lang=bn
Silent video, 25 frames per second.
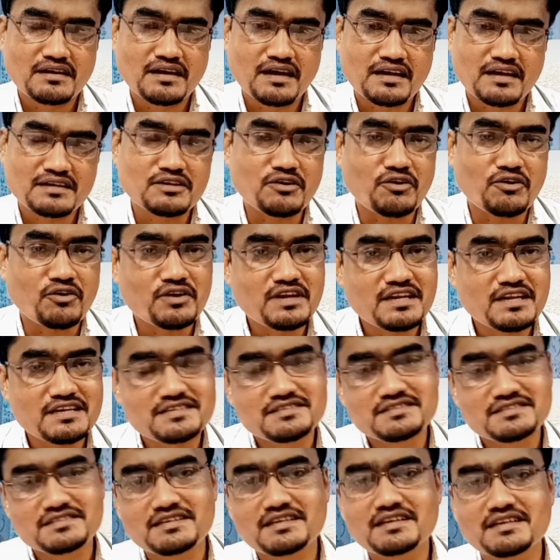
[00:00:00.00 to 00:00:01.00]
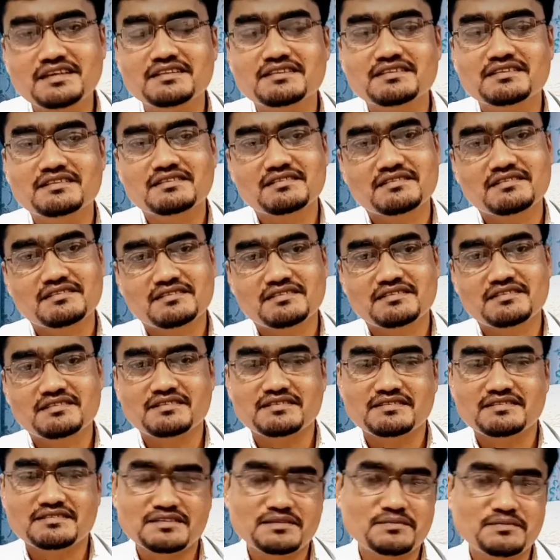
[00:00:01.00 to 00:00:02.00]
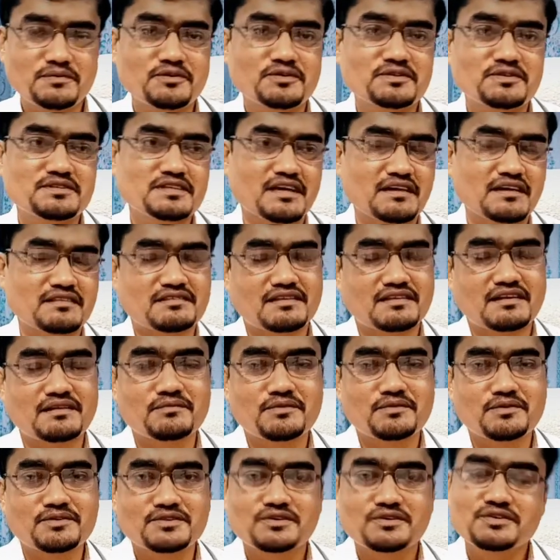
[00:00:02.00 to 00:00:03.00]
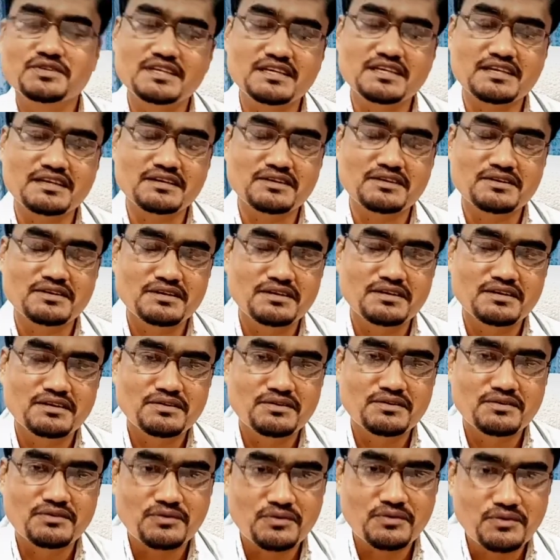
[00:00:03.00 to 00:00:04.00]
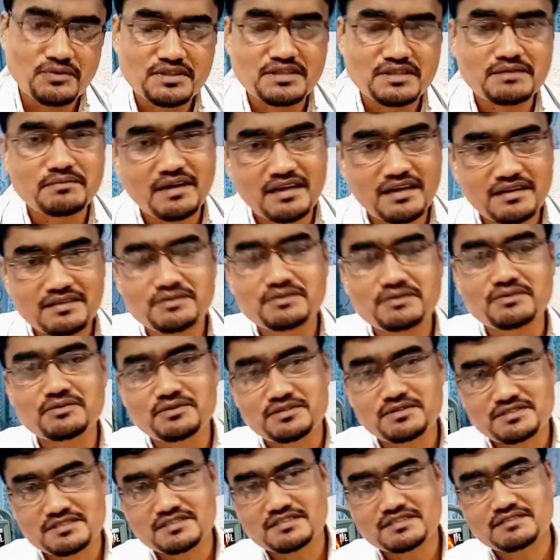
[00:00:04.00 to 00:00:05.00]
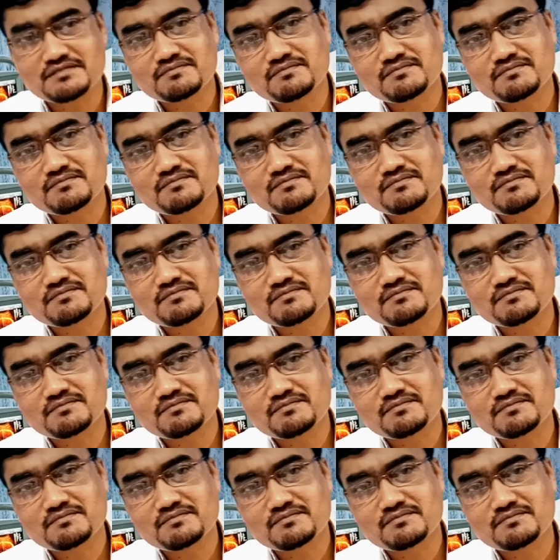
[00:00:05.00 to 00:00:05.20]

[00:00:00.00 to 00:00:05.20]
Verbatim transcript: একটা অনিশ্চিত জীবনযাত্রার মধ্য দিয়ে অতিবাহিত করছি